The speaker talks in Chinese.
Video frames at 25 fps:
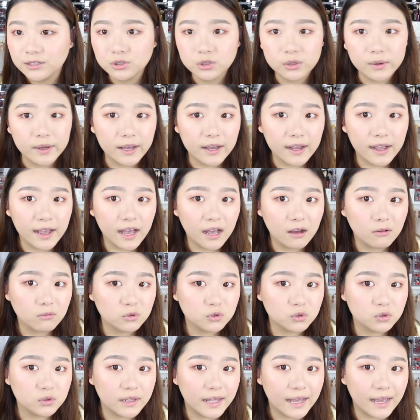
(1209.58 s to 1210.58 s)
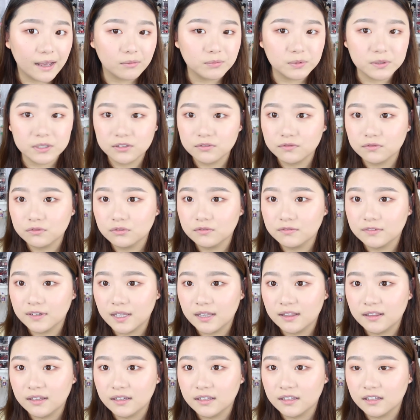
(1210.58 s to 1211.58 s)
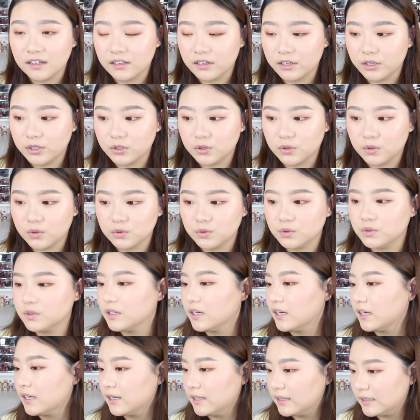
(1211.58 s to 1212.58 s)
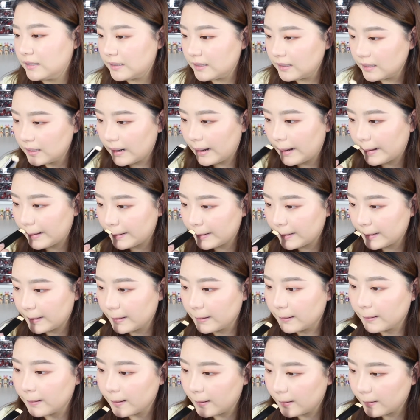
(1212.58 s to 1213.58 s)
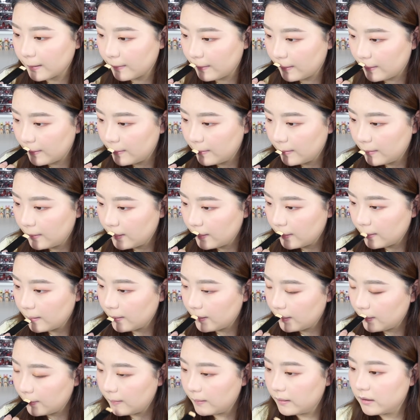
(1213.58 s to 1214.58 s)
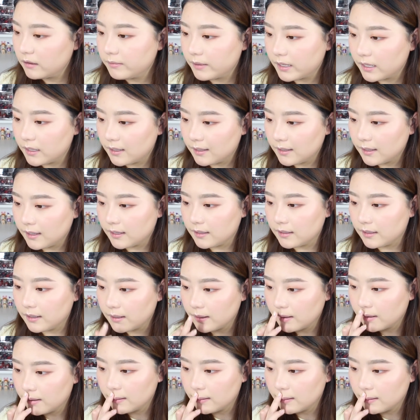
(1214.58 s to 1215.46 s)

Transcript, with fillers: 完全看不出来皮肤纹理的那种，就是很自然的那种高高。然后会把它打在，